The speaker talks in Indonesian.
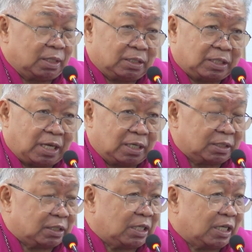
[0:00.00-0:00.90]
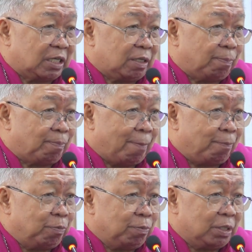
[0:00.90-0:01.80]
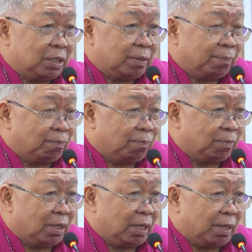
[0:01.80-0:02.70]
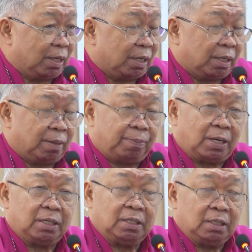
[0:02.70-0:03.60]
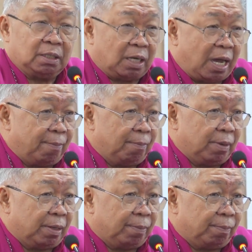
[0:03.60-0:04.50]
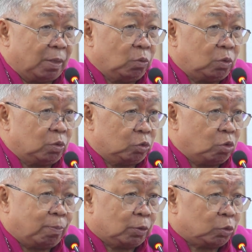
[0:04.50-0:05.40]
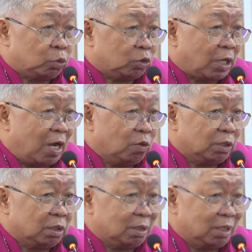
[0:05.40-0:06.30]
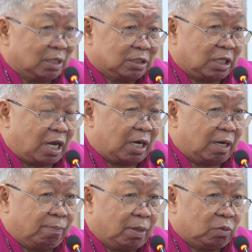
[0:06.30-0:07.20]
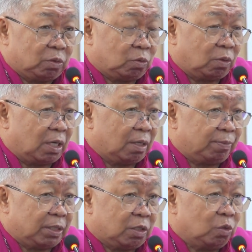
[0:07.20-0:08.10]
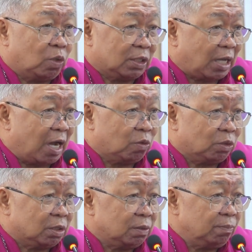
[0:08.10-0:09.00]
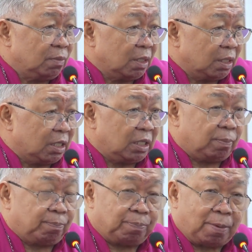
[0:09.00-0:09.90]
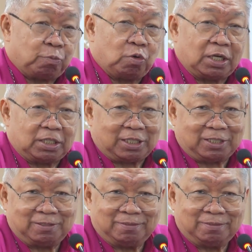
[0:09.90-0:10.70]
entah ketika di Pap di eh, apa Am, eh, Maluku 23 tahun dan sekarang baru kurang lebih dua tahun di Papua ini.